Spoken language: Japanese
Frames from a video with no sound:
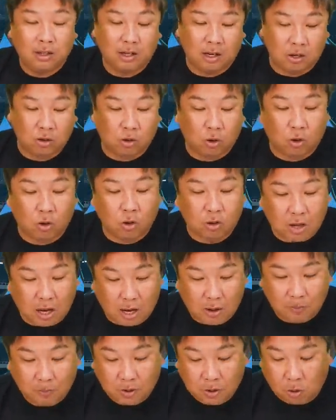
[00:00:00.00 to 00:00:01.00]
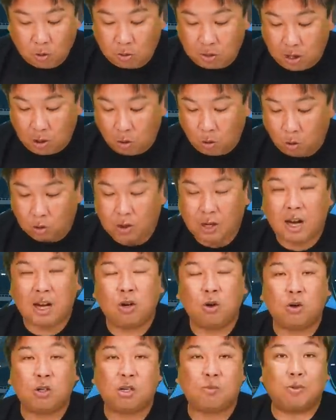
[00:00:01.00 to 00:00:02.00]
ていうところでこのねお互
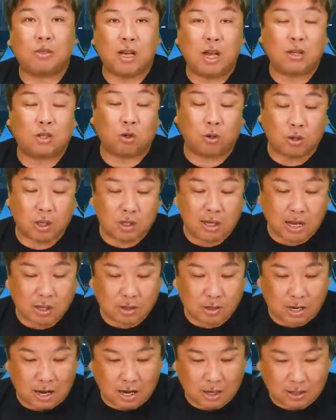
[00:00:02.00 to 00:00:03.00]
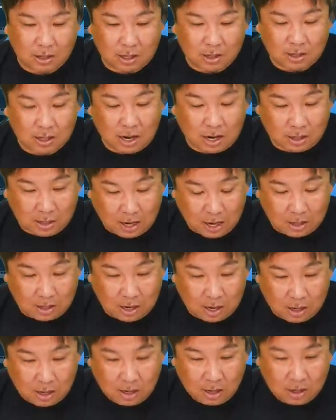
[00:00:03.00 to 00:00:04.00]
い両チームねそんなチャンスなかった中で
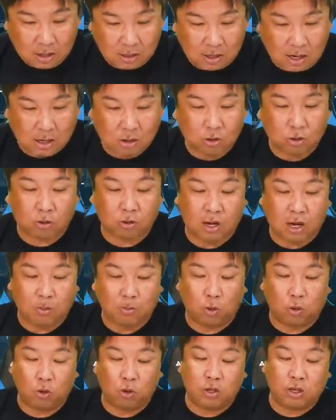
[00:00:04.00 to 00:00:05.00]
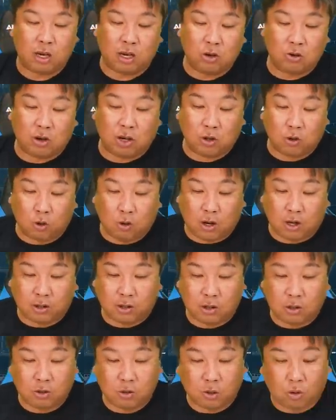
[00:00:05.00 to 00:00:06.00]
ねチャンスをねものにできるかどうかっ
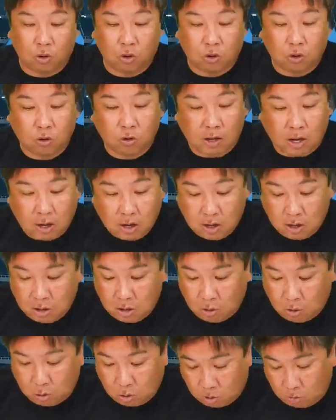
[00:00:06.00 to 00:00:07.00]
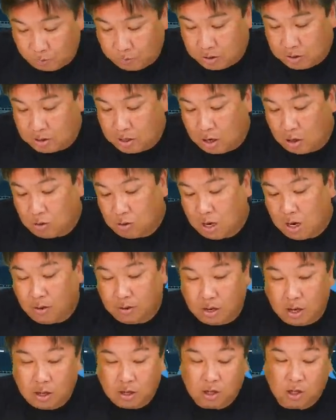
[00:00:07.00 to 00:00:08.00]
ていうところで、ねこの犠牲フライ
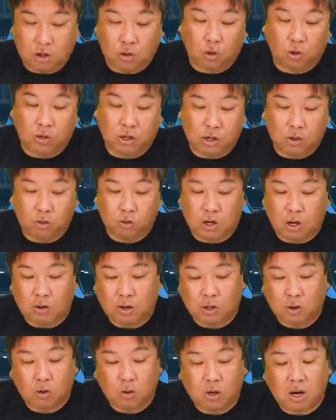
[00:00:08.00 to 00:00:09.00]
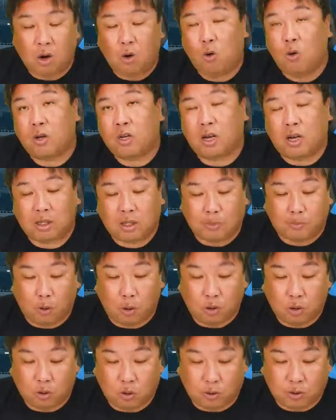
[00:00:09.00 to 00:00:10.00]
はね非常に打てるかどうか大きかった
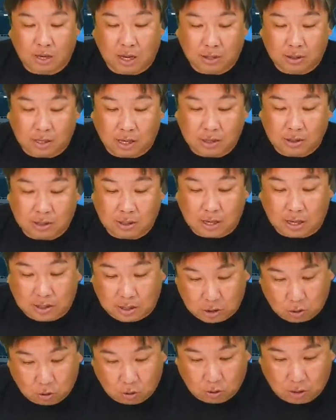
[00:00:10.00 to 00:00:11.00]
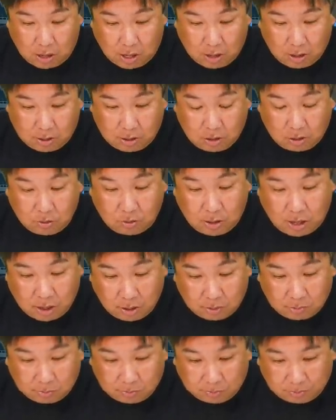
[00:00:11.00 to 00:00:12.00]
ポイントだったんじゃないでしょうかっていうね。